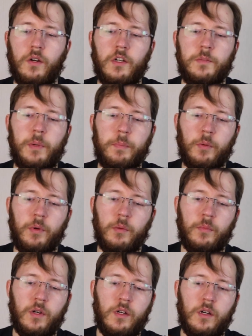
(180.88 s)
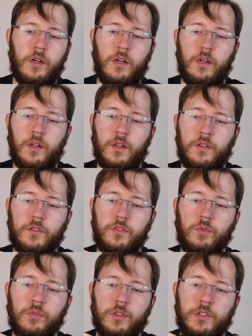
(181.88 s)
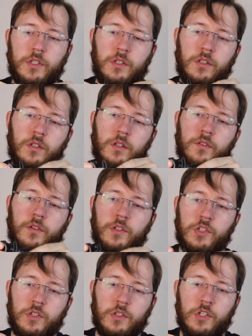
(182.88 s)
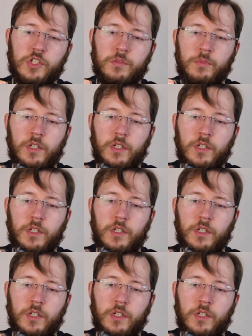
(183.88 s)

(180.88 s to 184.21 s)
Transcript: Давайте попробуем а, засунуть, а, значит, наш